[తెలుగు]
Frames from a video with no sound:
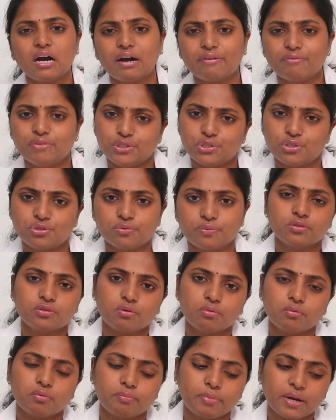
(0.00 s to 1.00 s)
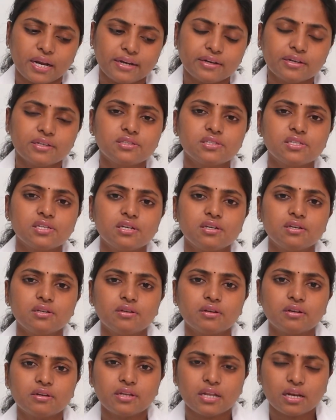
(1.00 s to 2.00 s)
అవ్వచ్చు సో ప్రెగ్నెన్సీ
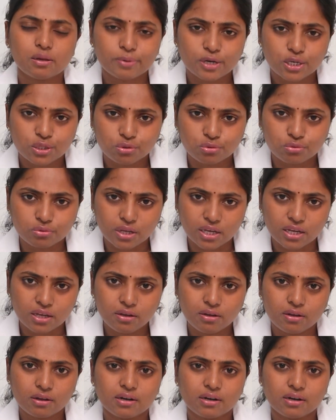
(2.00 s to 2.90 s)
నిలబడుతూనే